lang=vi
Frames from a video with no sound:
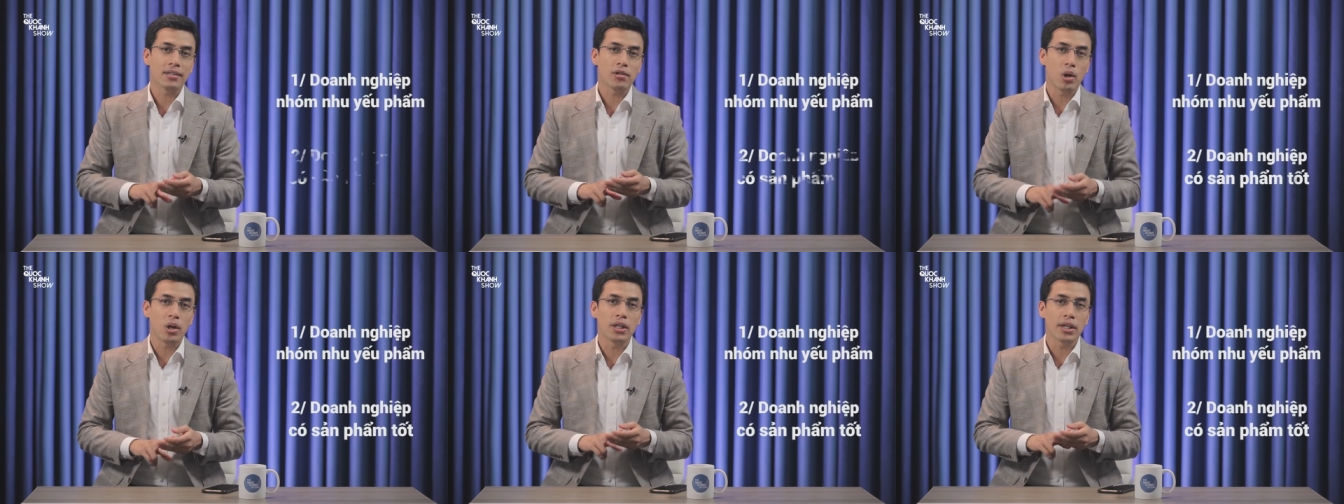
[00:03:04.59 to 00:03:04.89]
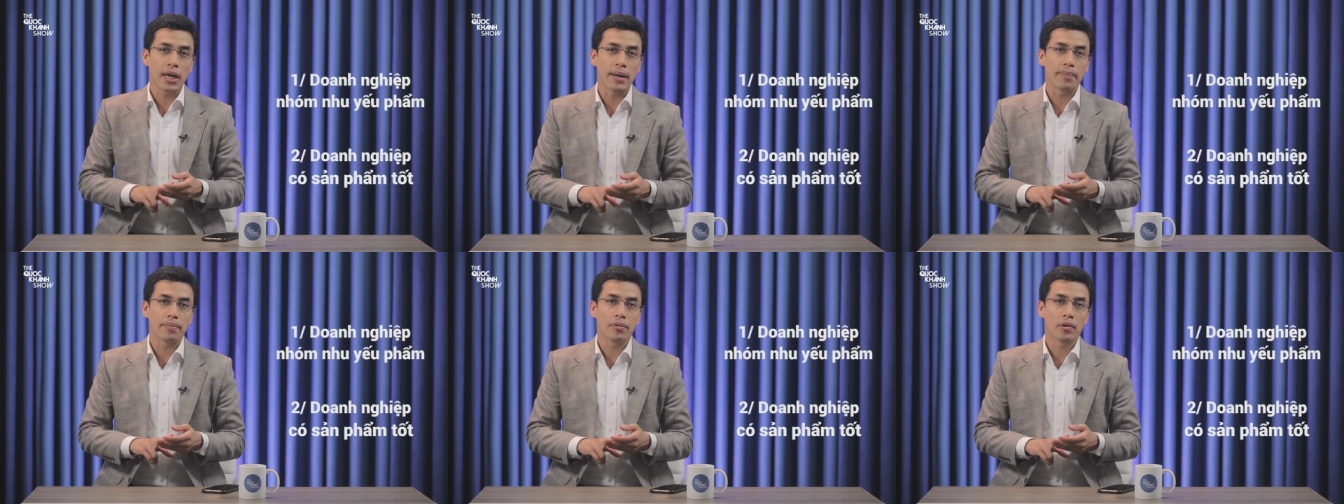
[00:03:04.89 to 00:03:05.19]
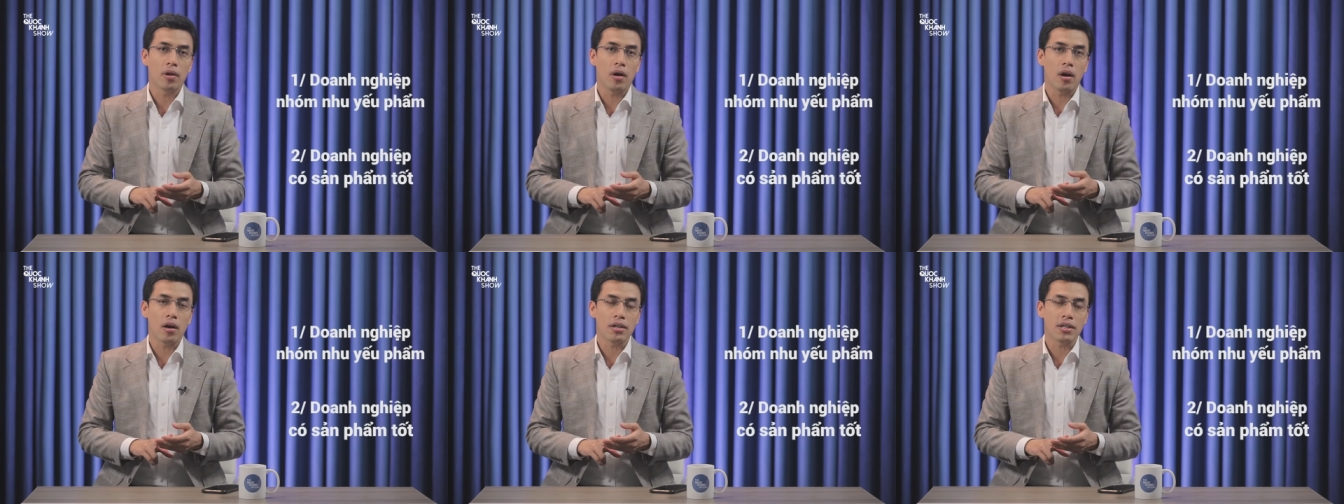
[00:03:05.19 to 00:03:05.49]
doanh nghiệp
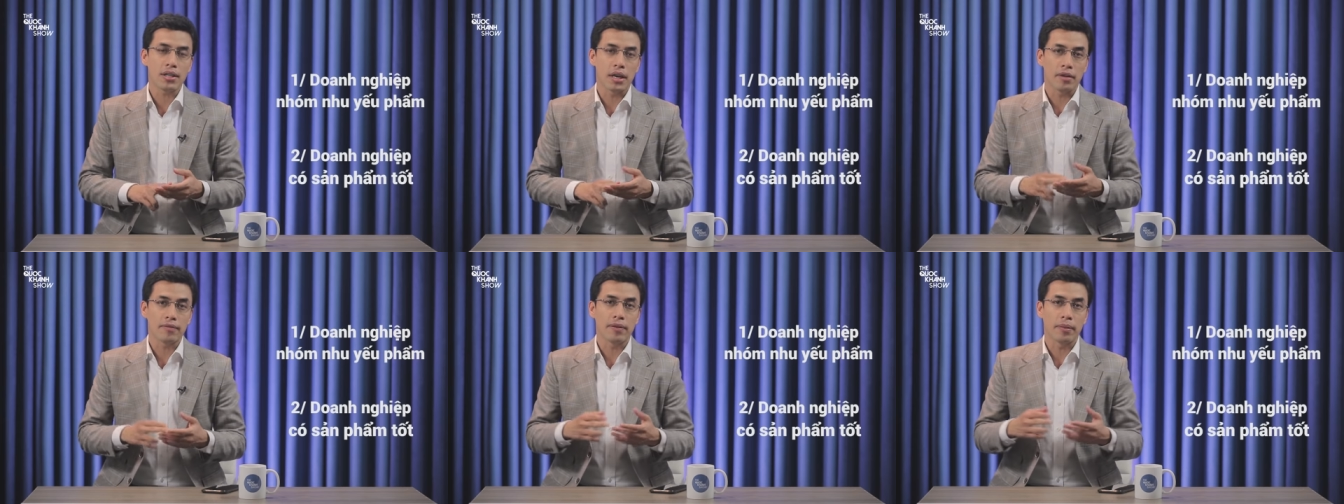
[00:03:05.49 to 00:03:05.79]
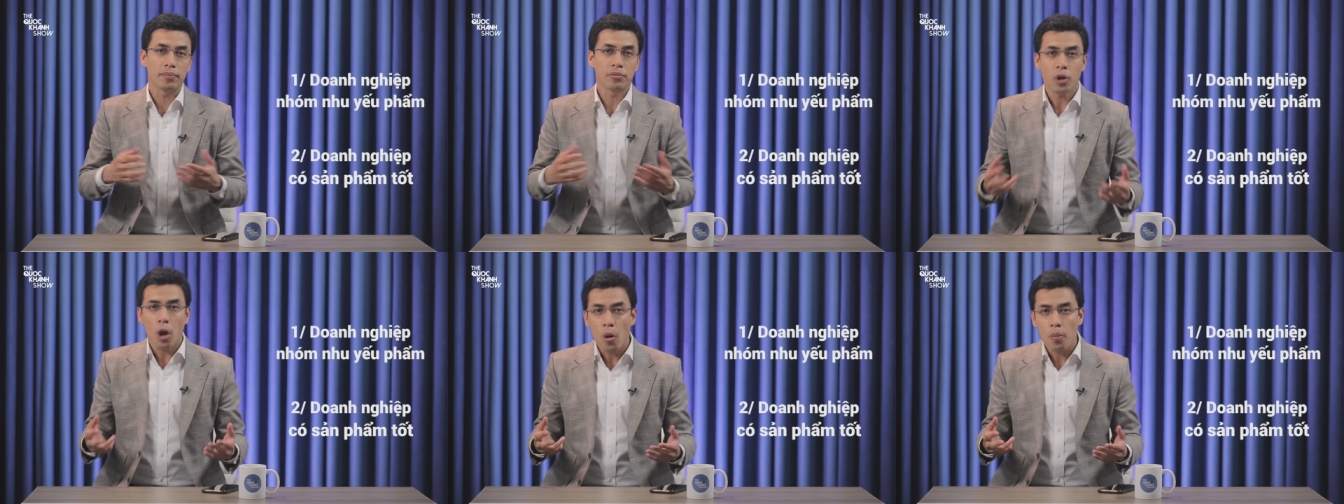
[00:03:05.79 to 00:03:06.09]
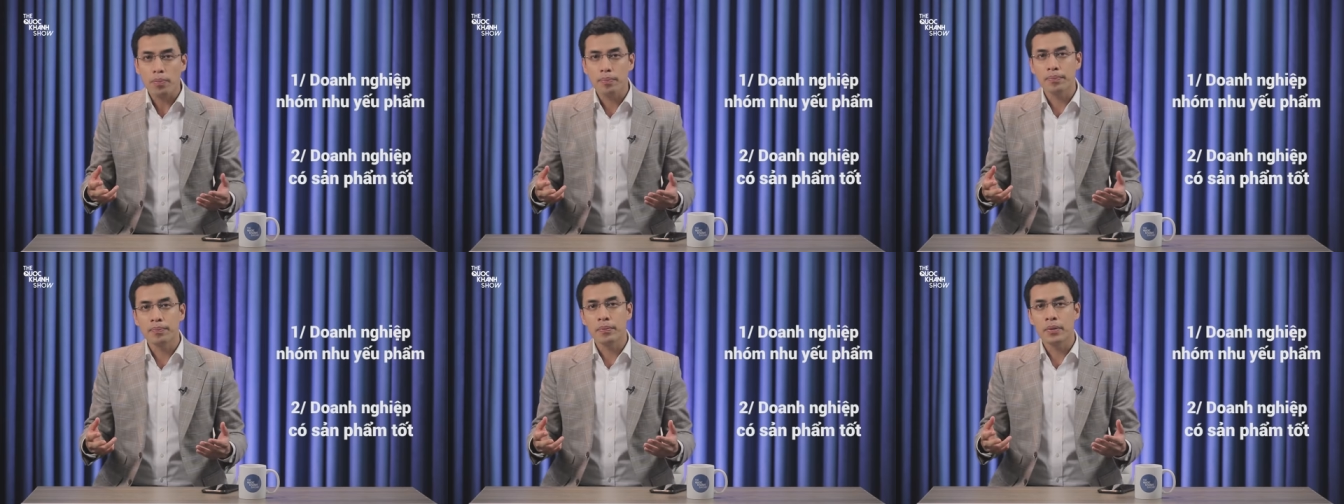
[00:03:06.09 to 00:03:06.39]
có sản phẩm
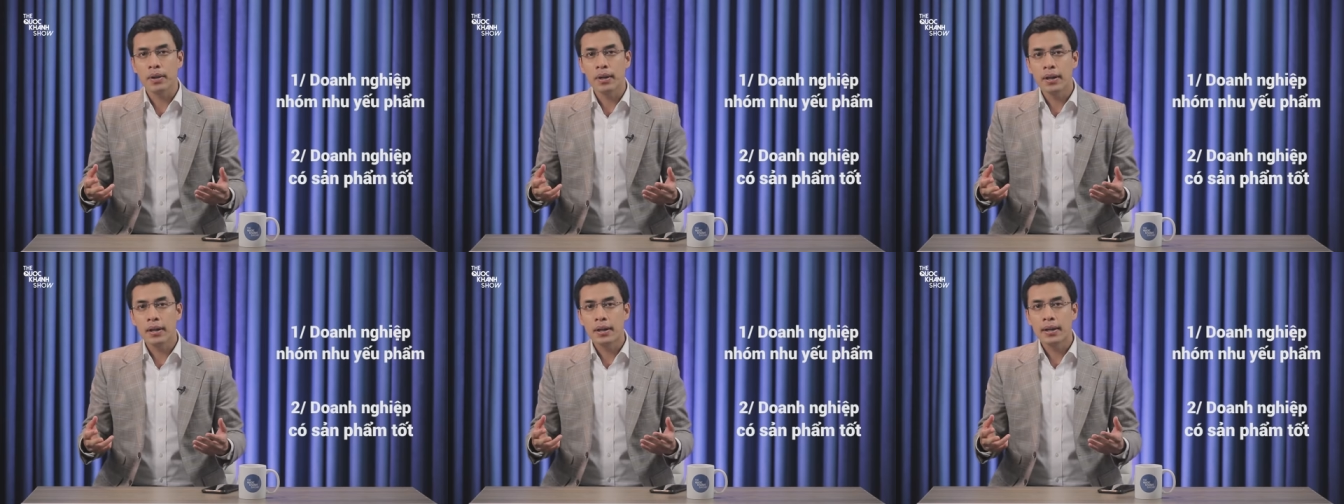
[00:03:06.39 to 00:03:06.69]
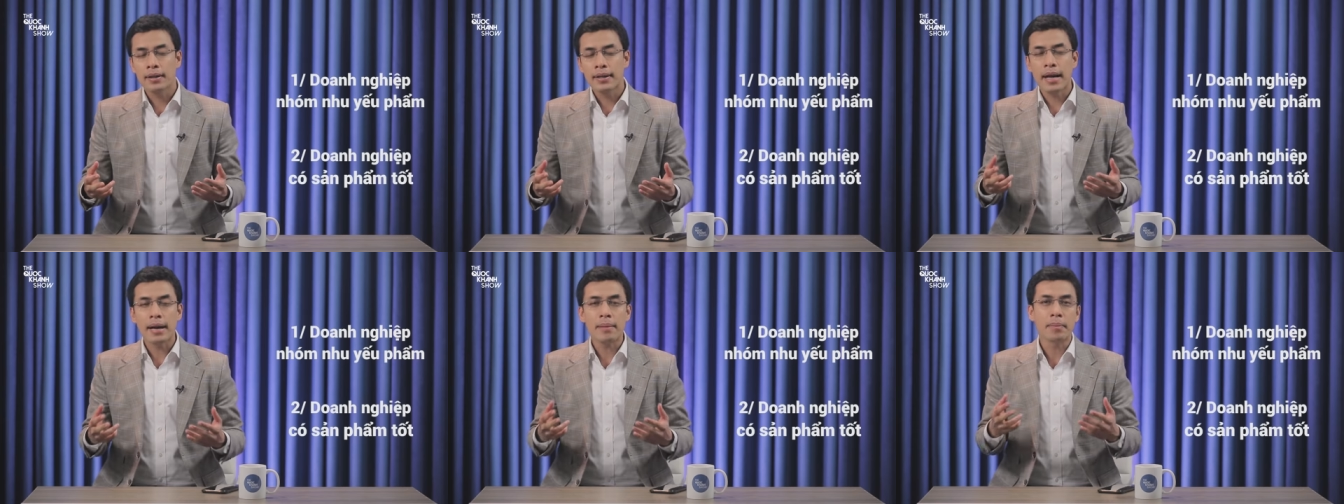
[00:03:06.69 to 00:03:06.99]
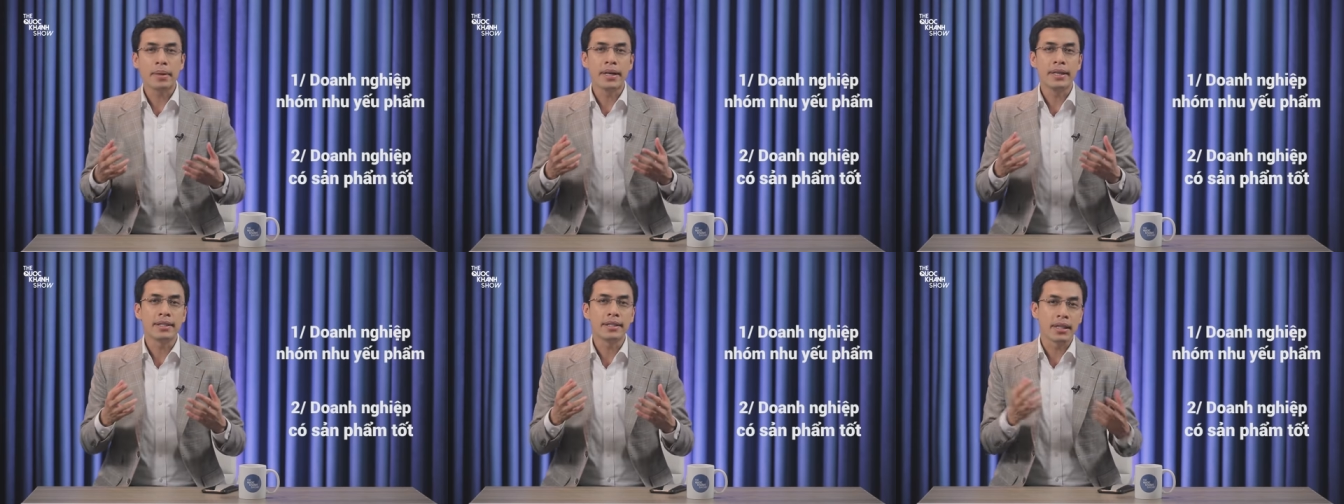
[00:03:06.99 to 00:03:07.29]
tốt đang
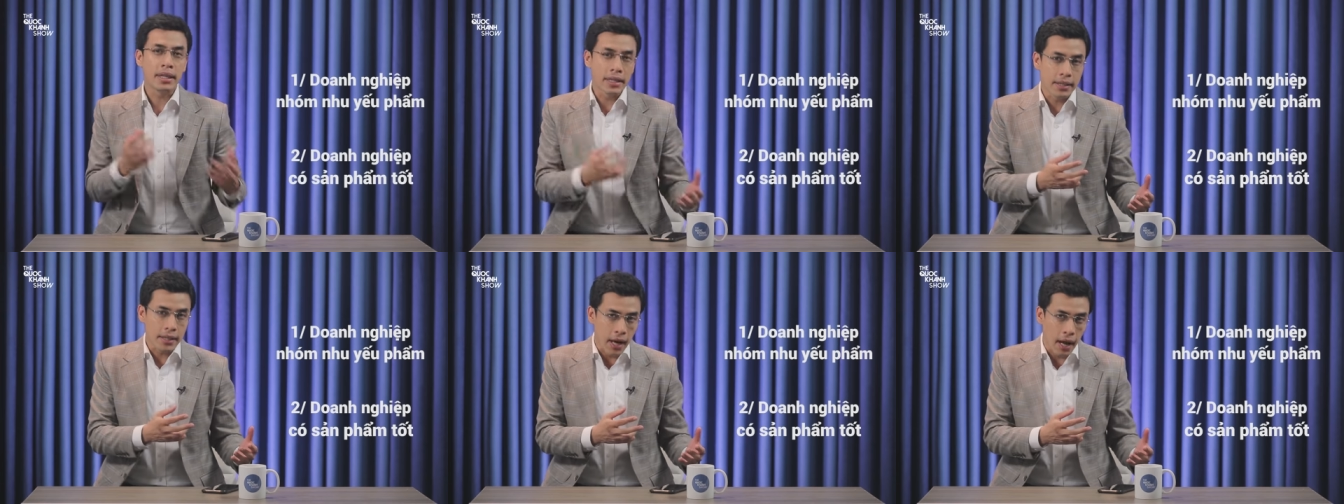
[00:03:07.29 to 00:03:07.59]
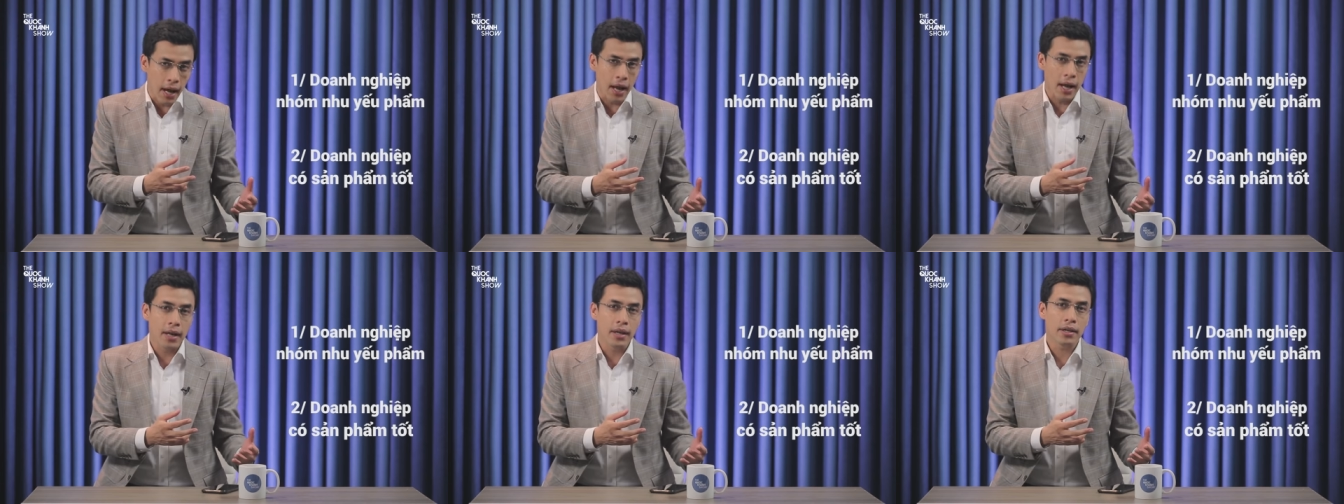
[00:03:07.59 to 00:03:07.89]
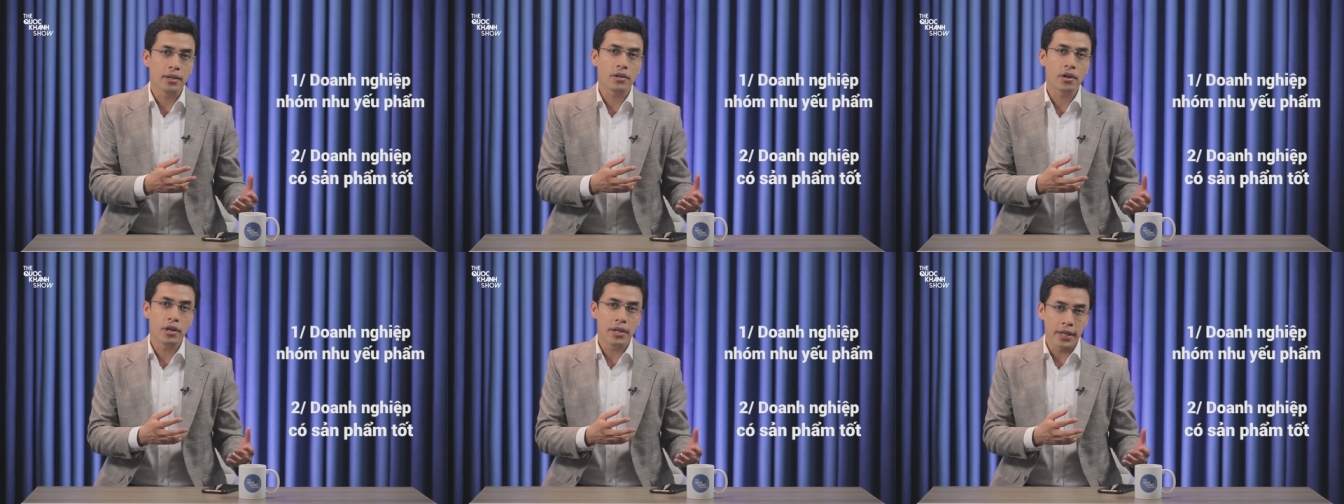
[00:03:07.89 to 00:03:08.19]
bị trì trệ
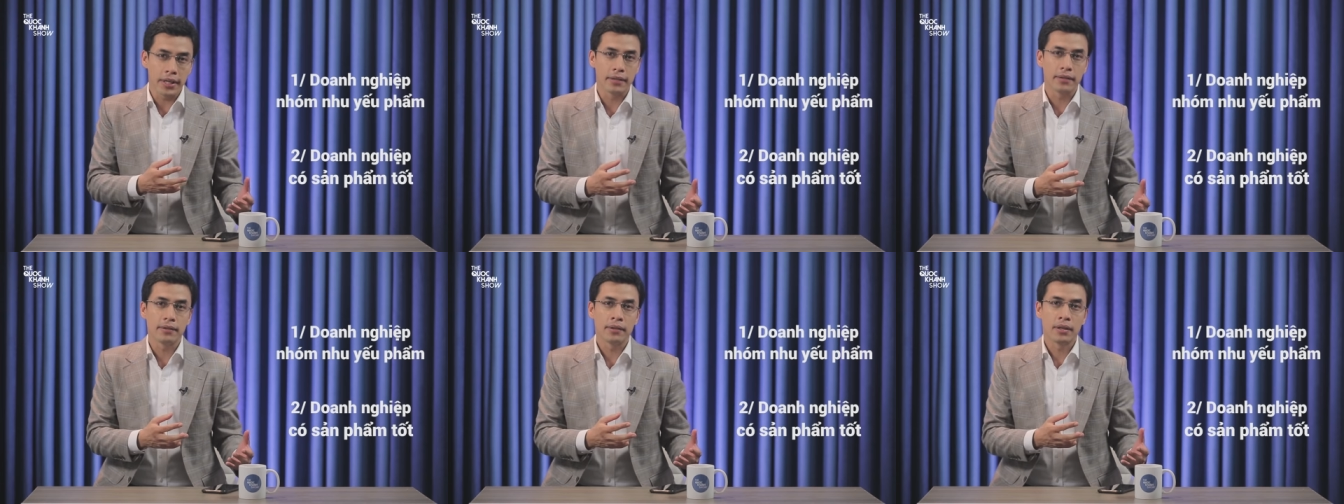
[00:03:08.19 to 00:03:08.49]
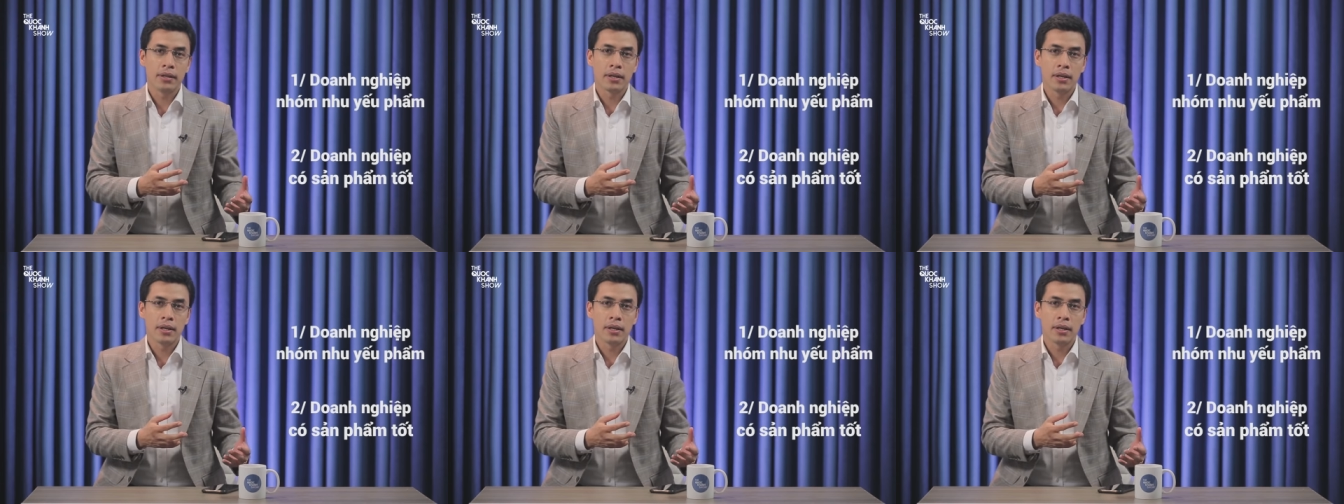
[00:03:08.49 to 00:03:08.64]
do dịch,